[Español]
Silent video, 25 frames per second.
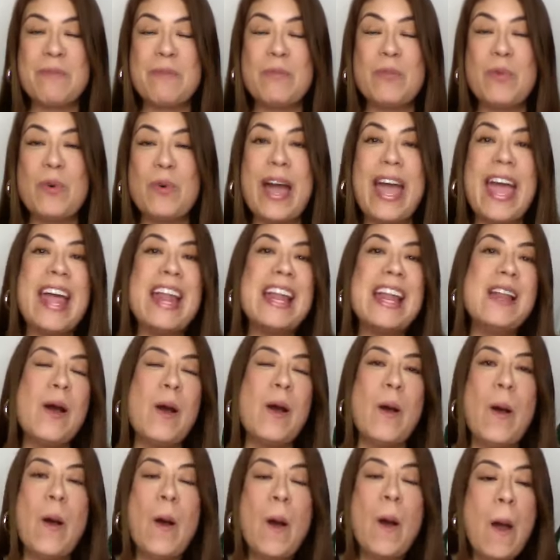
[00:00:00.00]

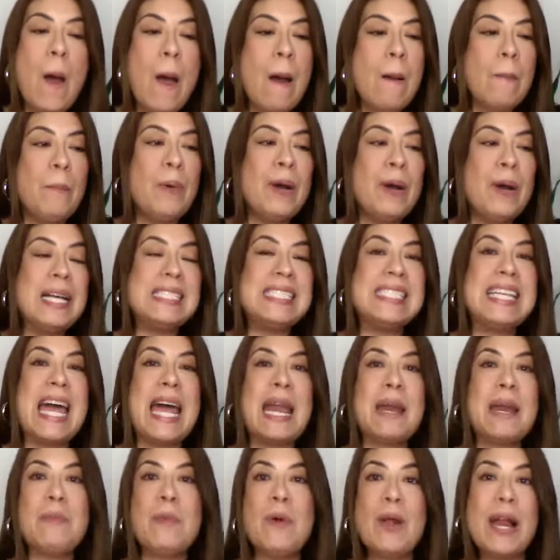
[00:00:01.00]
Bueno, pues se
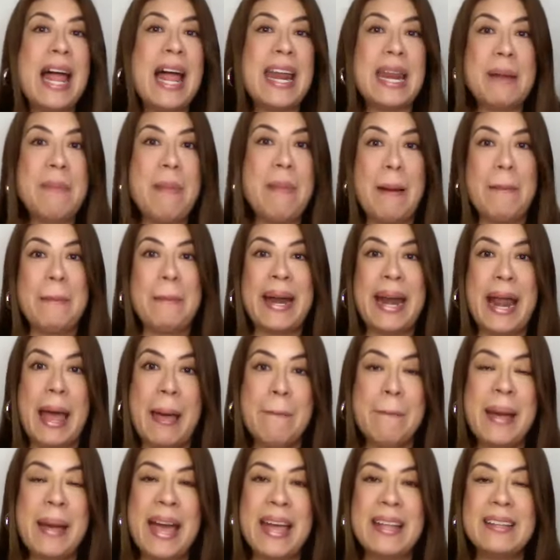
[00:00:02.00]
armó la
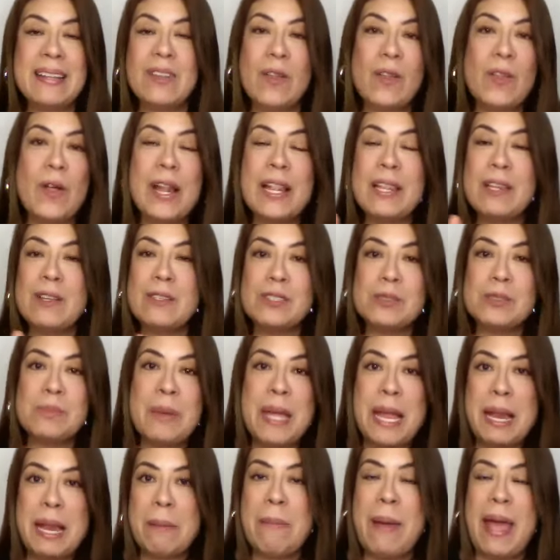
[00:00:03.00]
rebambaramba en todo el
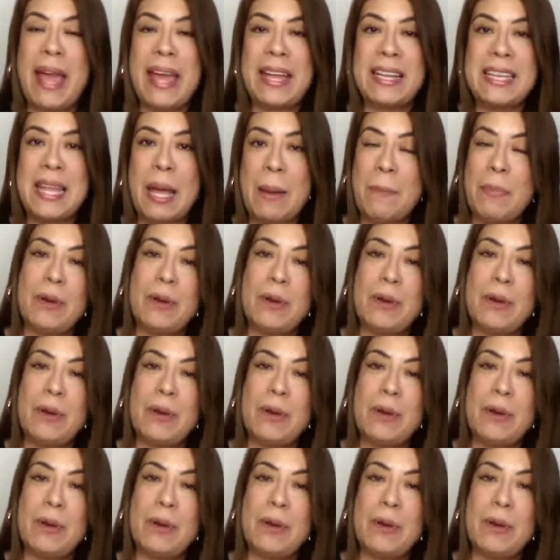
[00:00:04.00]
2020,